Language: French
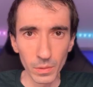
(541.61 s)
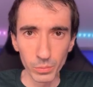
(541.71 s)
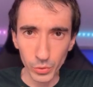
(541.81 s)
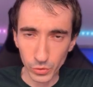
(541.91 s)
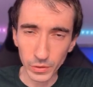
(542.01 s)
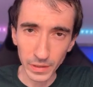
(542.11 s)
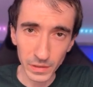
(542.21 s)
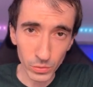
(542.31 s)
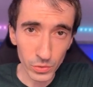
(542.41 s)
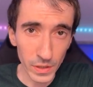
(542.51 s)
Pour ce dernier
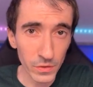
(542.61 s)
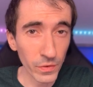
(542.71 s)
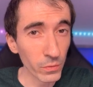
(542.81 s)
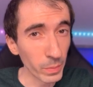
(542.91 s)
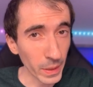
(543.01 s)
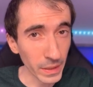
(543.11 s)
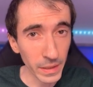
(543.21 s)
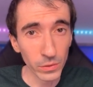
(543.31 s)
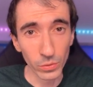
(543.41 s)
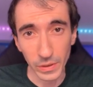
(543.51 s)
sujet, je vais vous
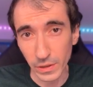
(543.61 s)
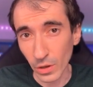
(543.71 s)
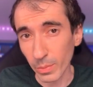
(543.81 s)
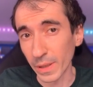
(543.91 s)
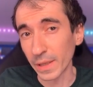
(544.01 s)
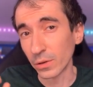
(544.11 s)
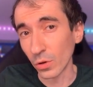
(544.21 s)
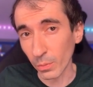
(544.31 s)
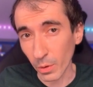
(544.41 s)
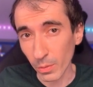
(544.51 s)
parler de GitHub et
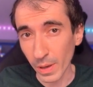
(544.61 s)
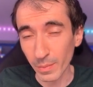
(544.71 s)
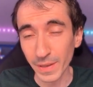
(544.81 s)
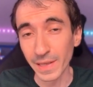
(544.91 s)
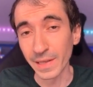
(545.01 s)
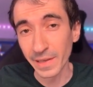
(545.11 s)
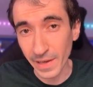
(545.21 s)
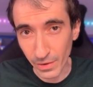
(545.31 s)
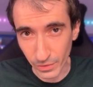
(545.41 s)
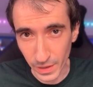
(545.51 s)
d'un problème qu'il
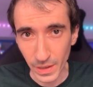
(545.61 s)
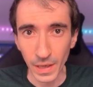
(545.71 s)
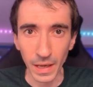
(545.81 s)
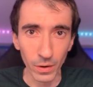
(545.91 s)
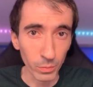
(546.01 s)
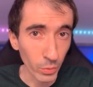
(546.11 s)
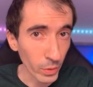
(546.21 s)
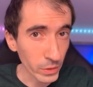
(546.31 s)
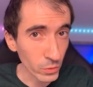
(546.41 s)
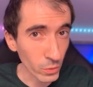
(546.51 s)
y avait. Alors
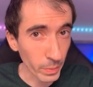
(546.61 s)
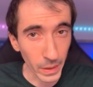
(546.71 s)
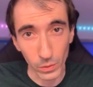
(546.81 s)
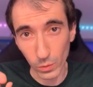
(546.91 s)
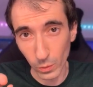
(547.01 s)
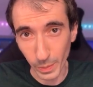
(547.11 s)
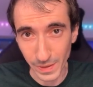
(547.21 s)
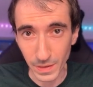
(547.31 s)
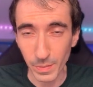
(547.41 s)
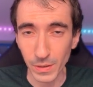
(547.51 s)
pourquoi est-ce que je parle au
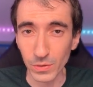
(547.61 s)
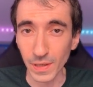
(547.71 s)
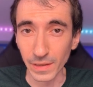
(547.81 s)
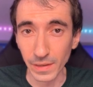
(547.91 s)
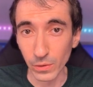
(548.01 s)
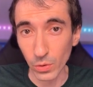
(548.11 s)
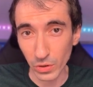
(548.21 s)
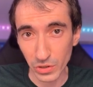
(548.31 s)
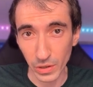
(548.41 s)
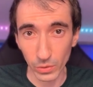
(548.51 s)
passé Parce que ça a été corrigé